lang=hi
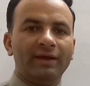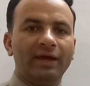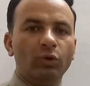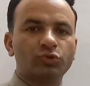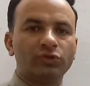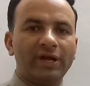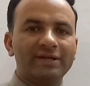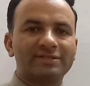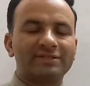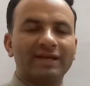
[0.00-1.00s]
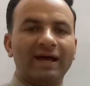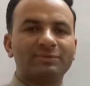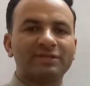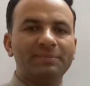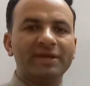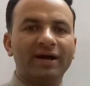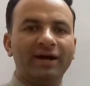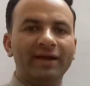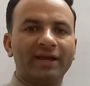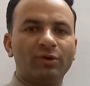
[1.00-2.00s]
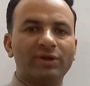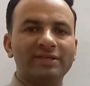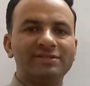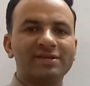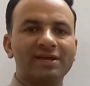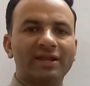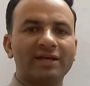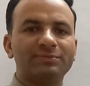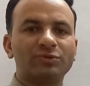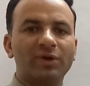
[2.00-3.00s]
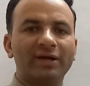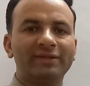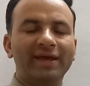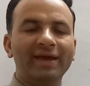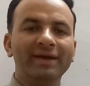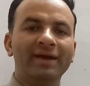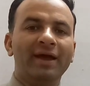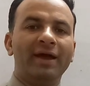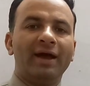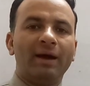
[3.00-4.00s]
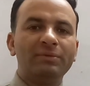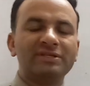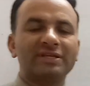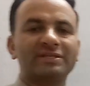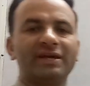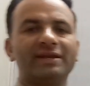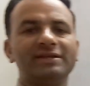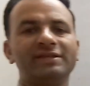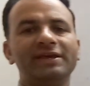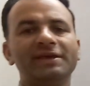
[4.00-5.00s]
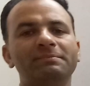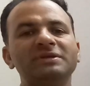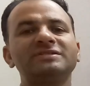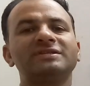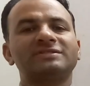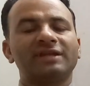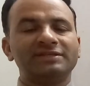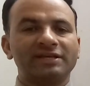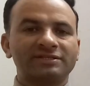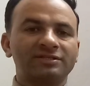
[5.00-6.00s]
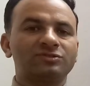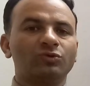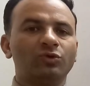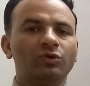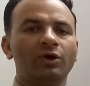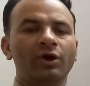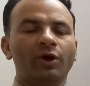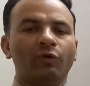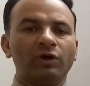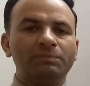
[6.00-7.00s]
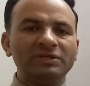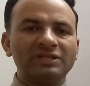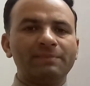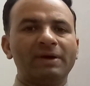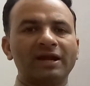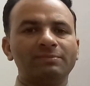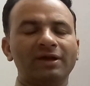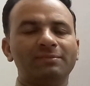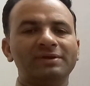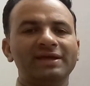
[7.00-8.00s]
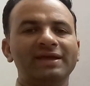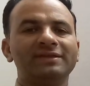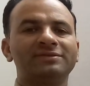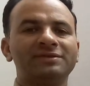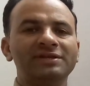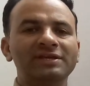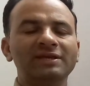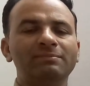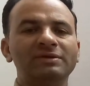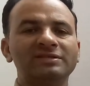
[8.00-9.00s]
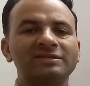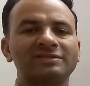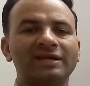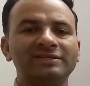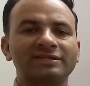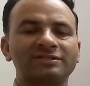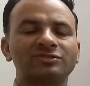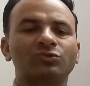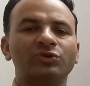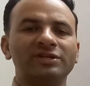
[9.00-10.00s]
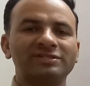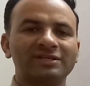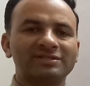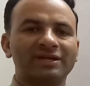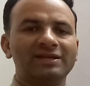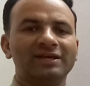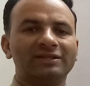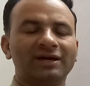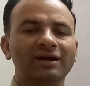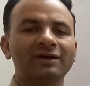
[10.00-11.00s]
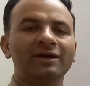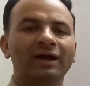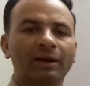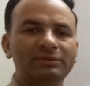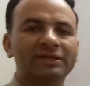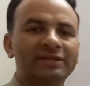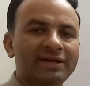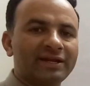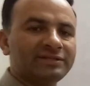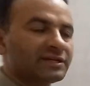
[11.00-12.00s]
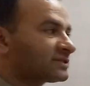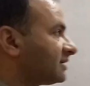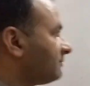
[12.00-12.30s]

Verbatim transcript: हेलो स्टूडेंट्स आप सभी का अकाउंटेंसी की क्लास में स्वागत है हम डिस्कस कर रहे थे बिजनेस ट्रांजैक्शंस को और पिछले पार्ट में हमने थ्री बिजनेस ट्रांजैक्शंस को डिस्कस कर लिया था अब देखते हैं ट्रांजैक्शन